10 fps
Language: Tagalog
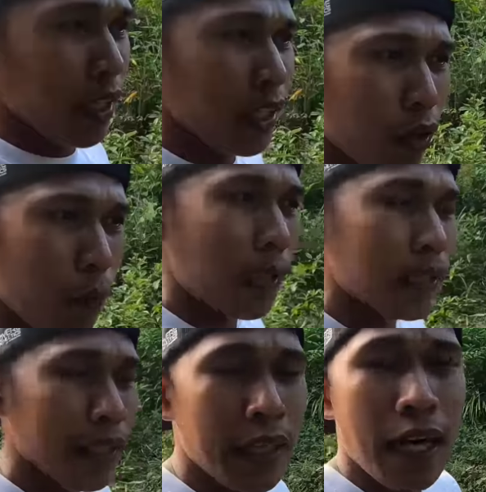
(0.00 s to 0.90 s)
hindi ko pa
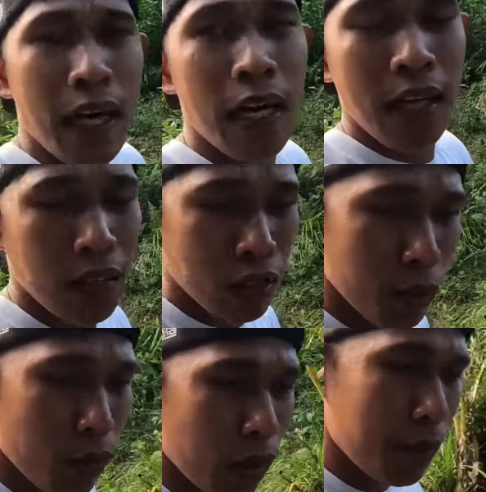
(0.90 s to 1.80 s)
kasi na
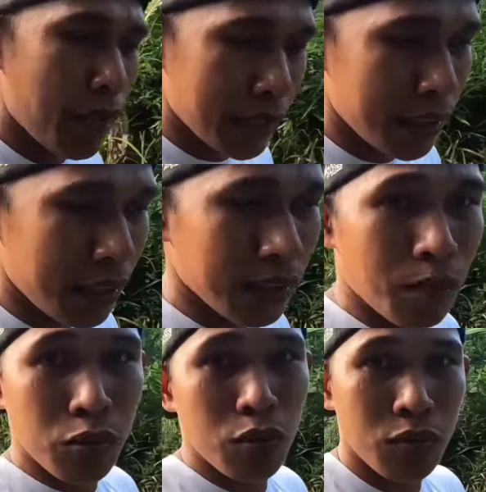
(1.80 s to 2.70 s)
subukan mga kasi
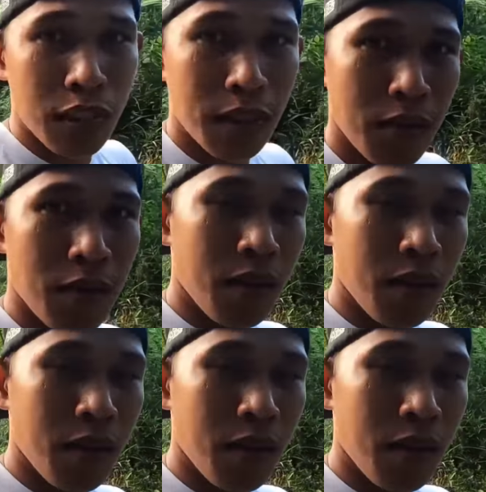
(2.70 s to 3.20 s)
nagnabusog siyang